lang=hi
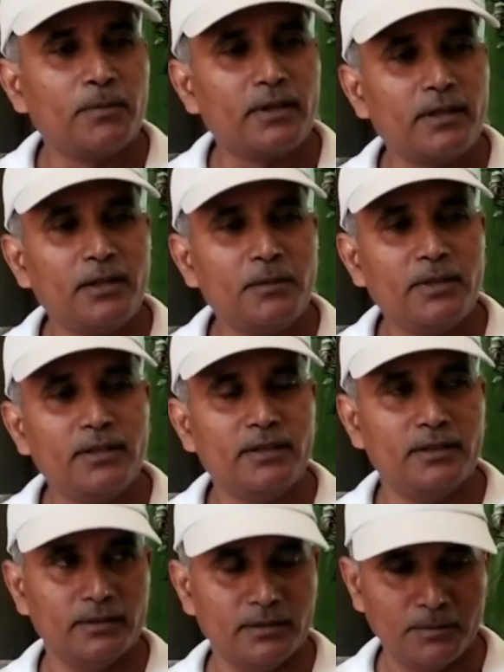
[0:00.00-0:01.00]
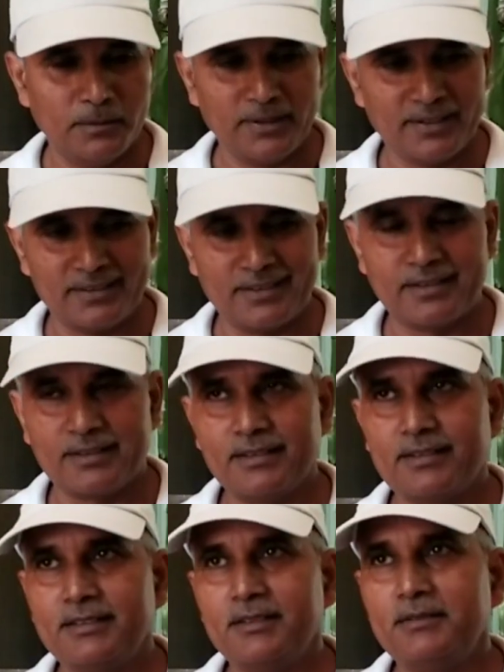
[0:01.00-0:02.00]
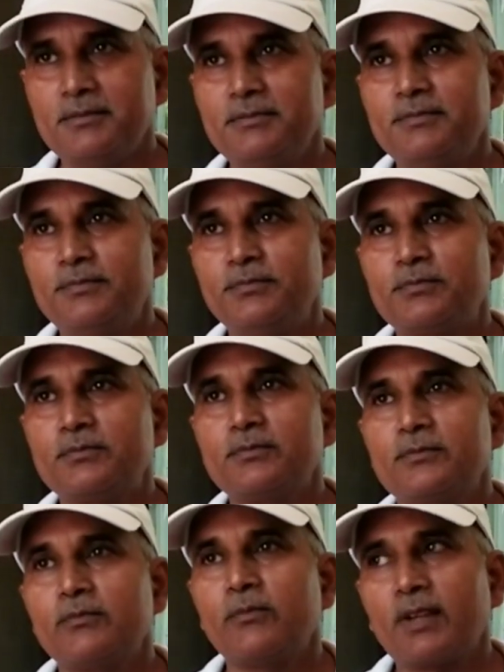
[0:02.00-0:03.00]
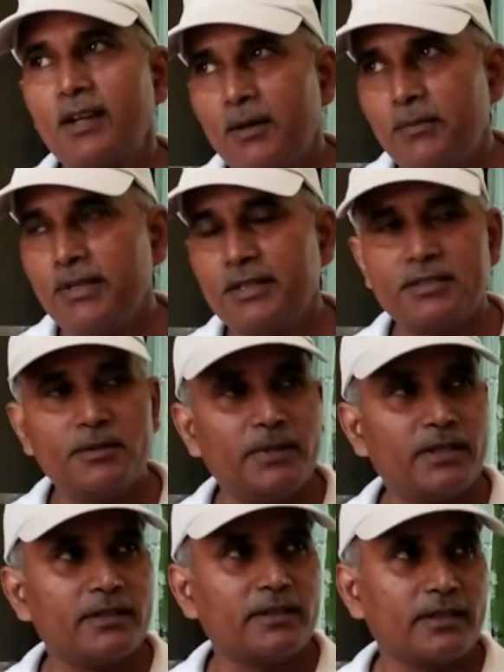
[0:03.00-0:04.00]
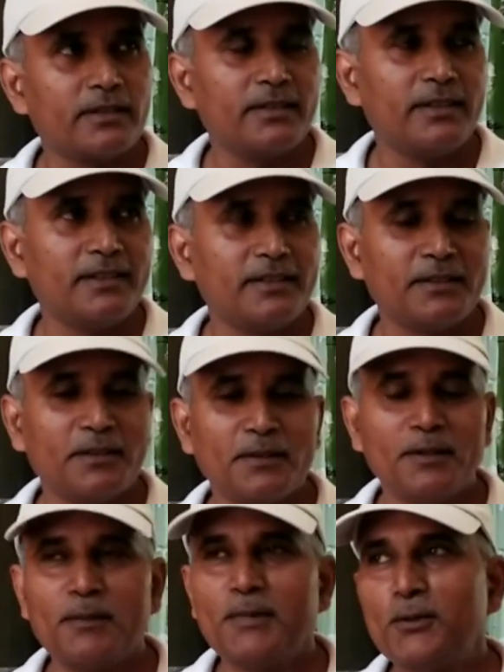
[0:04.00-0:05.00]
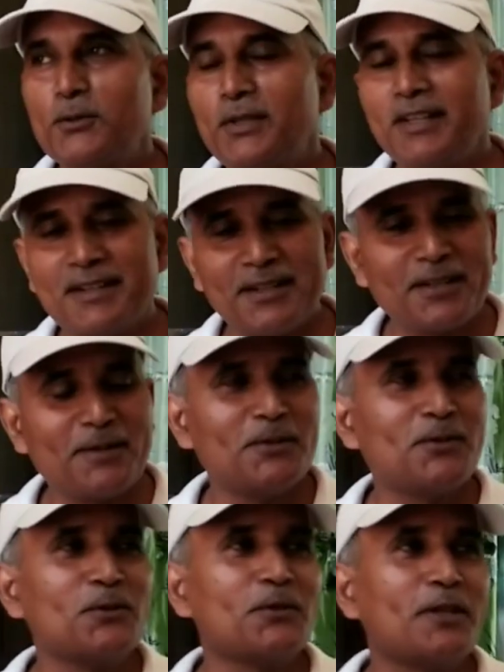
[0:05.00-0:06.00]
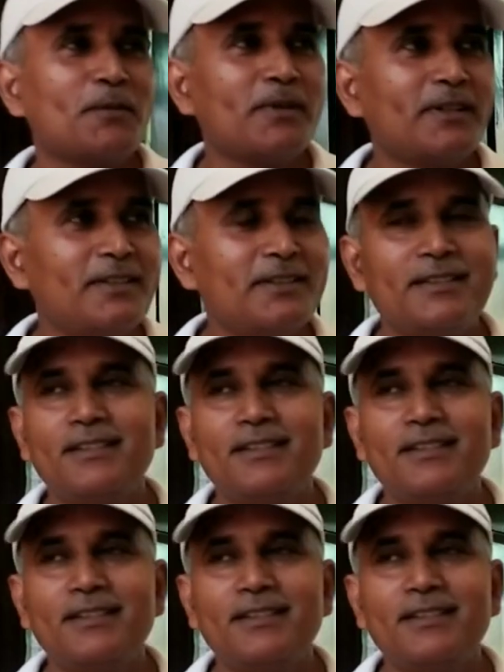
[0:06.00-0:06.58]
पढ़ने में मेहनत करता है जी काफ़ी अच्छी काफ़ी अच्छी मेहनत करता है हमें तो देखने की भी ज़रूरत नहीं पड़ी